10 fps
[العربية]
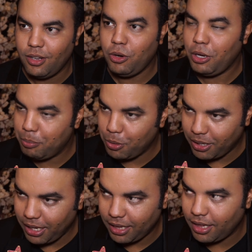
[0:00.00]

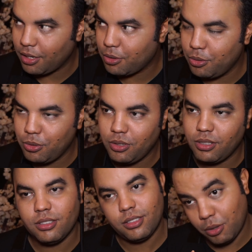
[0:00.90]
احبك حد
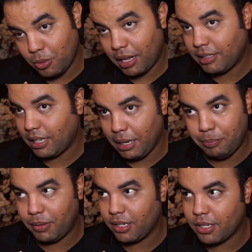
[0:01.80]
الجنون تصورات كليب
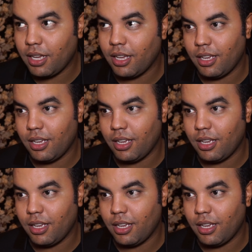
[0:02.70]
ديجا